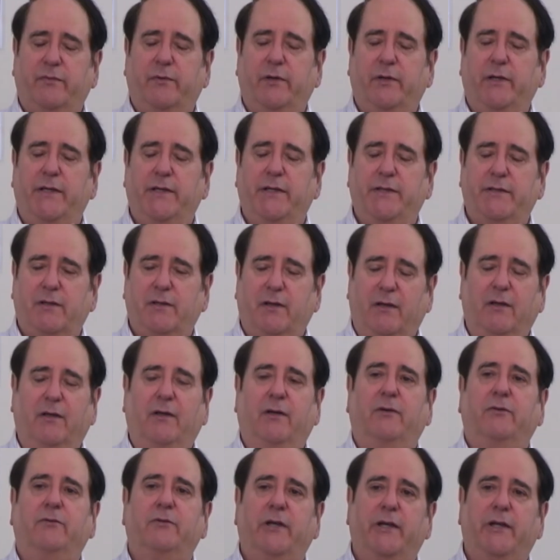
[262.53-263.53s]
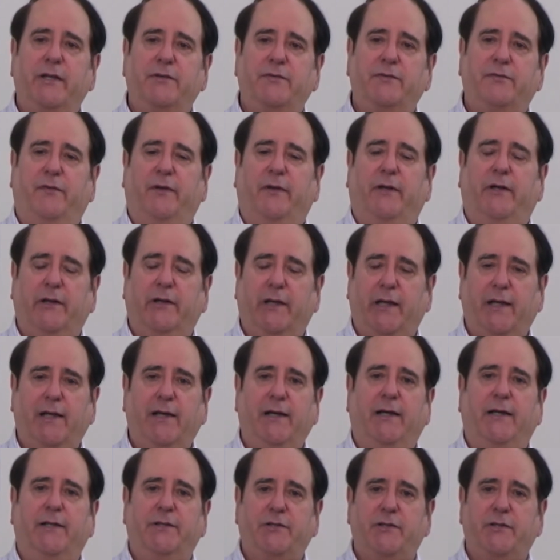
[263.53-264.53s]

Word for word: о том, что Иисус всегда